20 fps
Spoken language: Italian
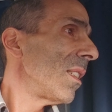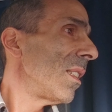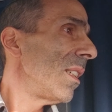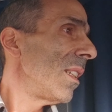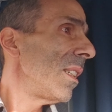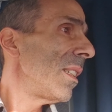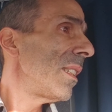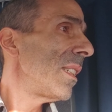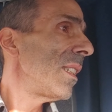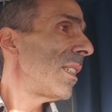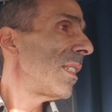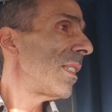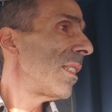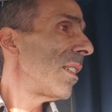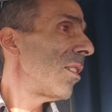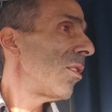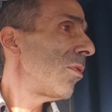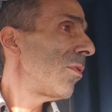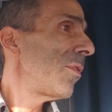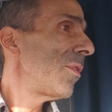del,
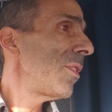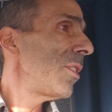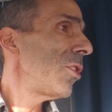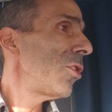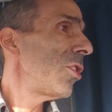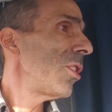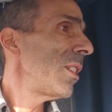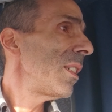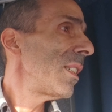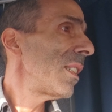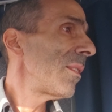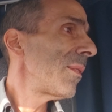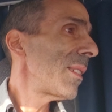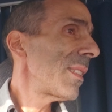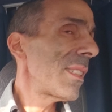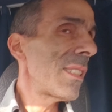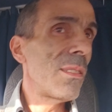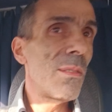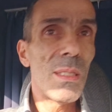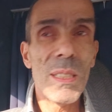dell'officina,
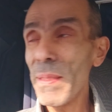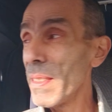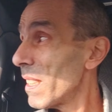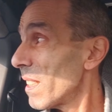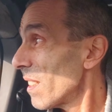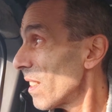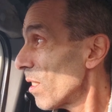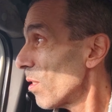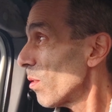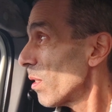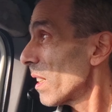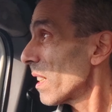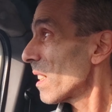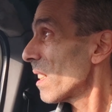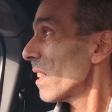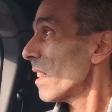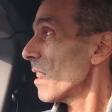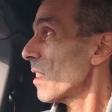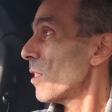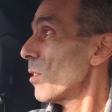ma sicuramente ancora
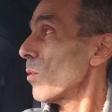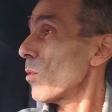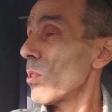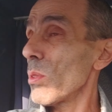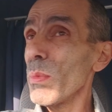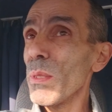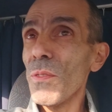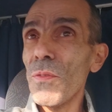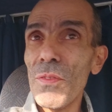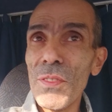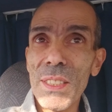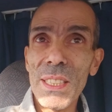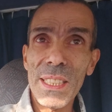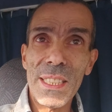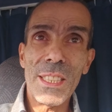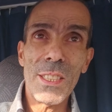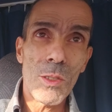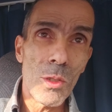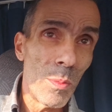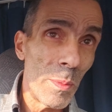sarà chiuso per
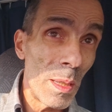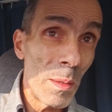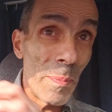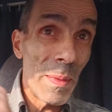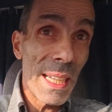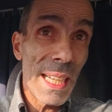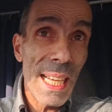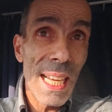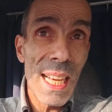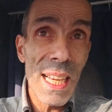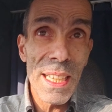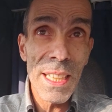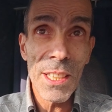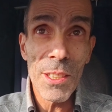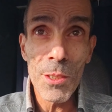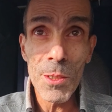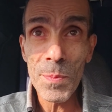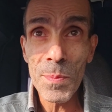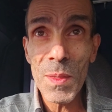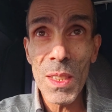ferie, come il
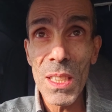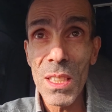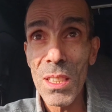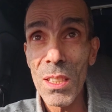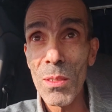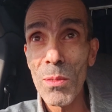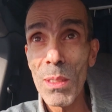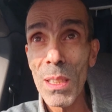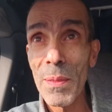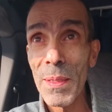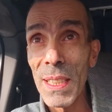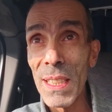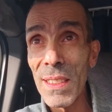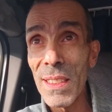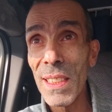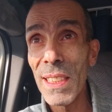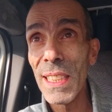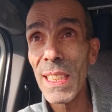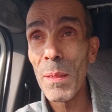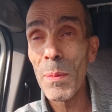meccanico che
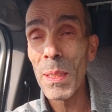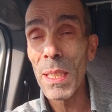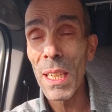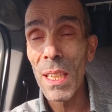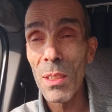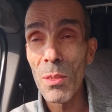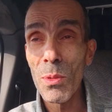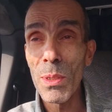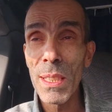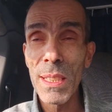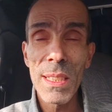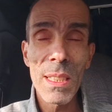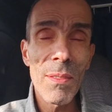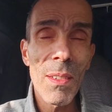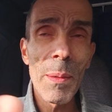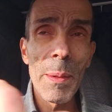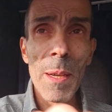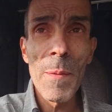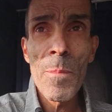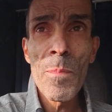sicuramente riaprirà il lunedì.
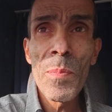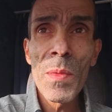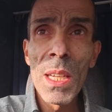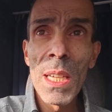Vabbè,